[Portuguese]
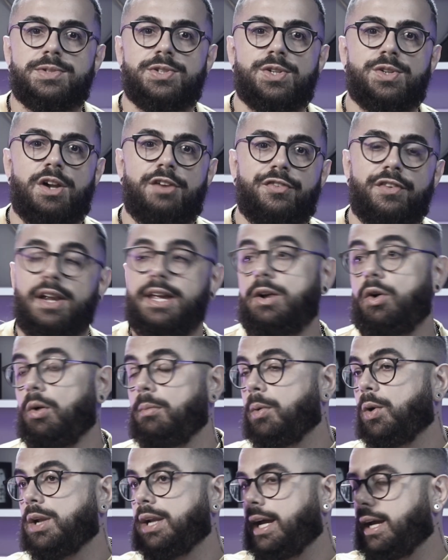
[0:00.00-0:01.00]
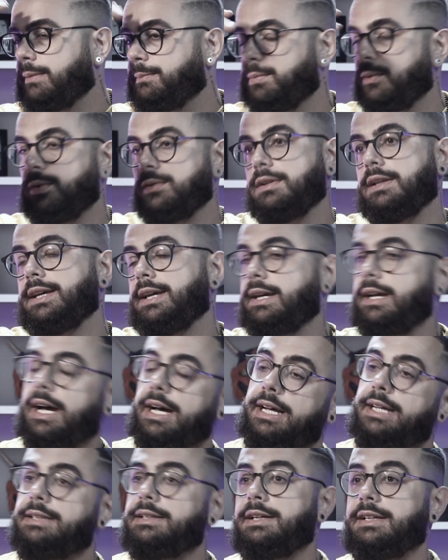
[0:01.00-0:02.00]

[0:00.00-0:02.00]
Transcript: As pessoas olham e falam, ih, roubou, né? Puta, ih, ai.